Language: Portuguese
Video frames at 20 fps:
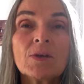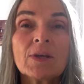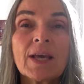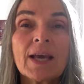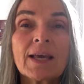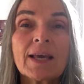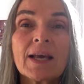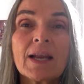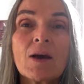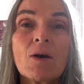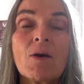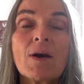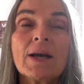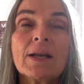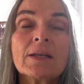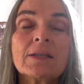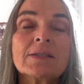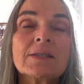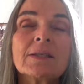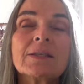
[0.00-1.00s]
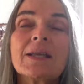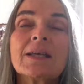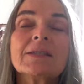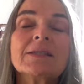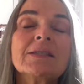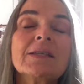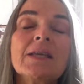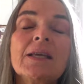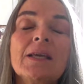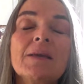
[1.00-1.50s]
que é aquela hora que você está
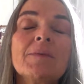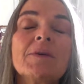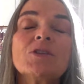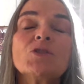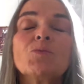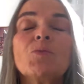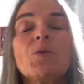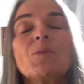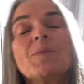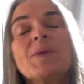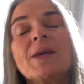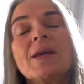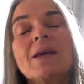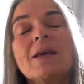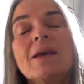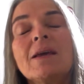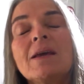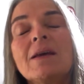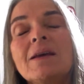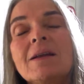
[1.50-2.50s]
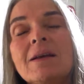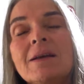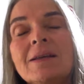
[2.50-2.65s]
assim, meio de bobeira,